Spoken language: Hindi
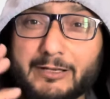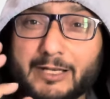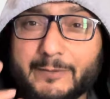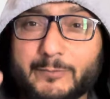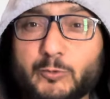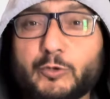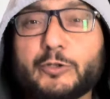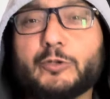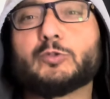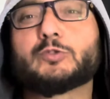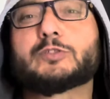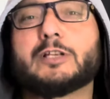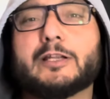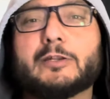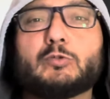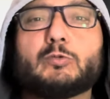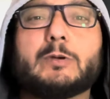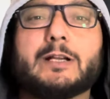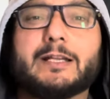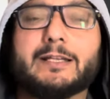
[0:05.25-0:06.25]
आपको ही नुकसान
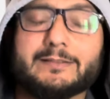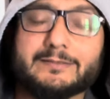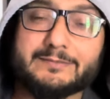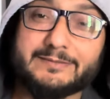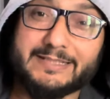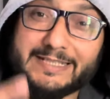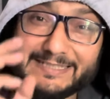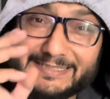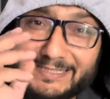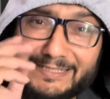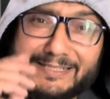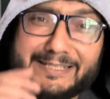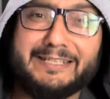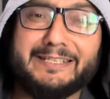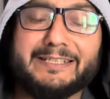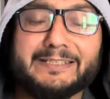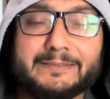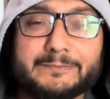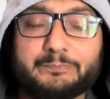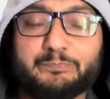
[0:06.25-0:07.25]
हुआ है ऐसा
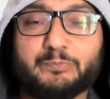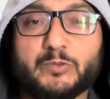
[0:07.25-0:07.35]
नहीं है